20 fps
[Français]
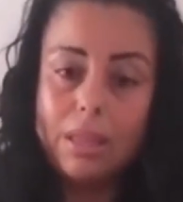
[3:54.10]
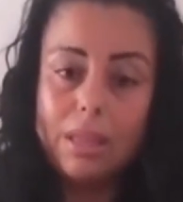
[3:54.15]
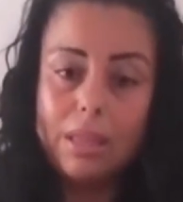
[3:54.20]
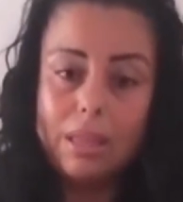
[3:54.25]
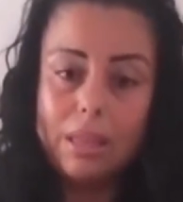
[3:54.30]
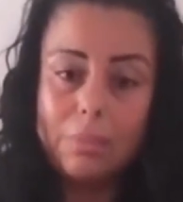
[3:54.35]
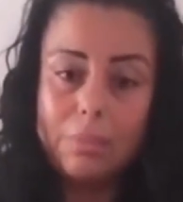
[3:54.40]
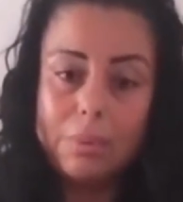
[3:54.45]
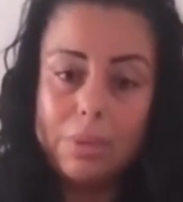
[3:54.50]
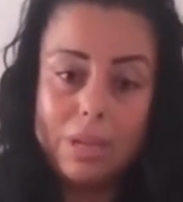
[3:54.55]

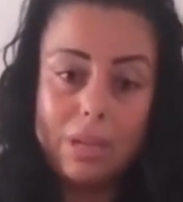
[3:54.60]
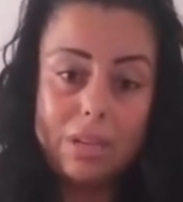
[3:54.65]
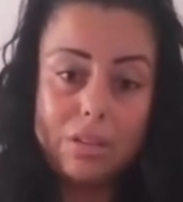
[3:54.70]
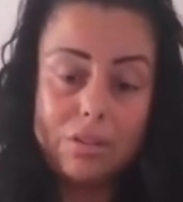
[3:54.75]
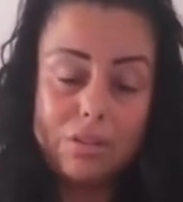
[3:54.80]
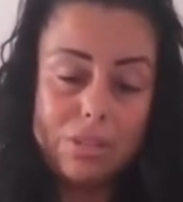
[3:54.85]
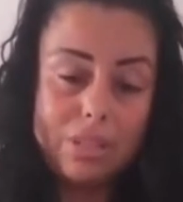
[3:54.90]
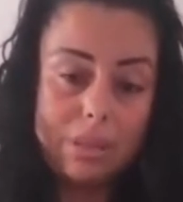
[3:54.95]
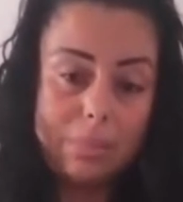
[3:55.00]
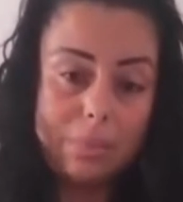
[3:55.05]
Et puis là,
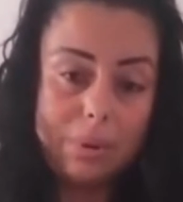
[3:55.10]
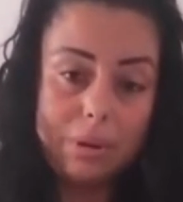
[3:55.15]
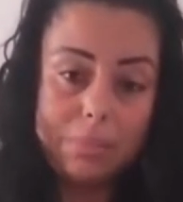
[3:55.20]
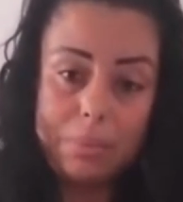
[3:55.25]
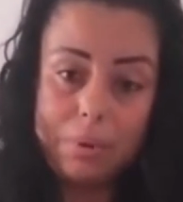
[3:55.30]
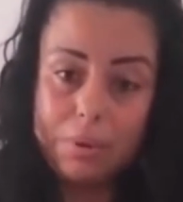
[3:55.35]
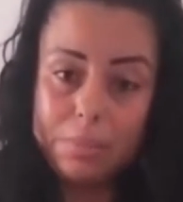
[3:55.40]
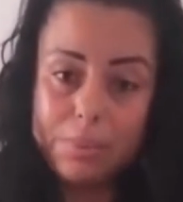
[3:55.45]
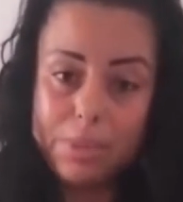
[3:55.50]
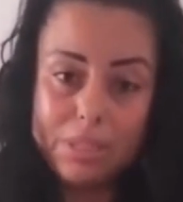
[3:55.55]
je sais pas, le
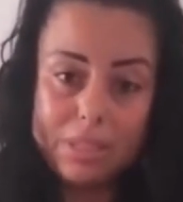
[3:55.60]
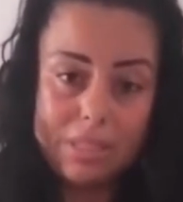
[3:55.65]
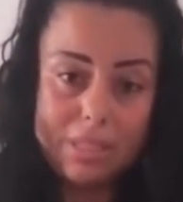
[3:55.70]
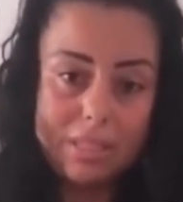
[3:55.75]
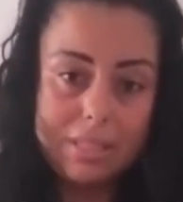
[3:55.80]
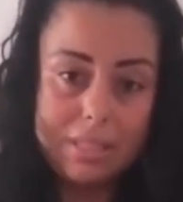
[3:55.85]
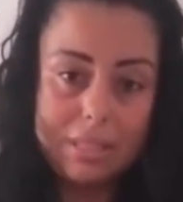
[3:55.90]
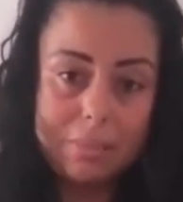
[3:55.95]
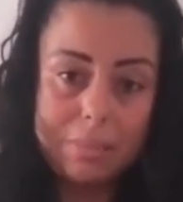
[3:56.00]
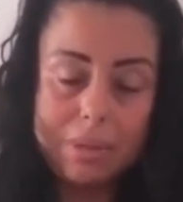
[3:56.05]
pompier, ce
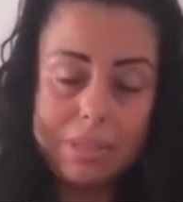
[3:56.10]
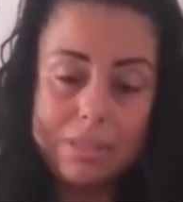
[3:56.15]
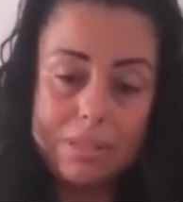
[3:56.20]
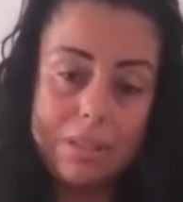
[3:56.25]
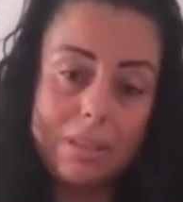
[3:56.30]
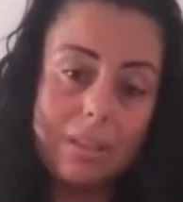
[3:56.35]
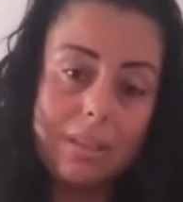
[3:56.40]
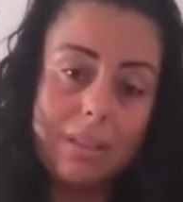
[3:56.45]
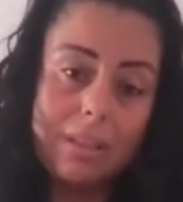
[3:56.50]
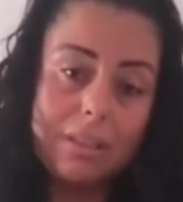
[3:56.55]
qui s'est passé,
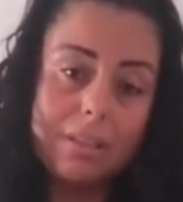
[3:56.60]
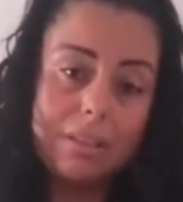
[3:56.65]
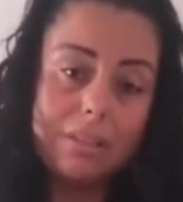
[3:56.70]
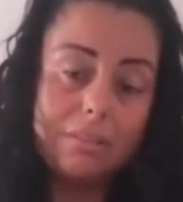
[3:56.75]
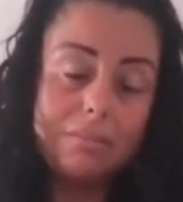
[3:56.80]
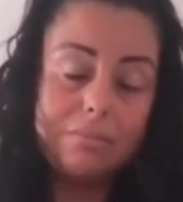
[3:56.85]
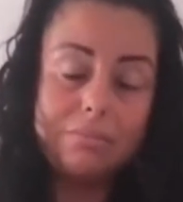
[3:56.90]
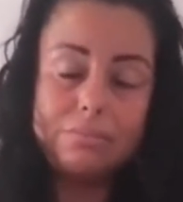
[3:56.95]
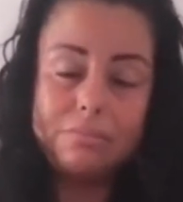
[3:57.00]
il,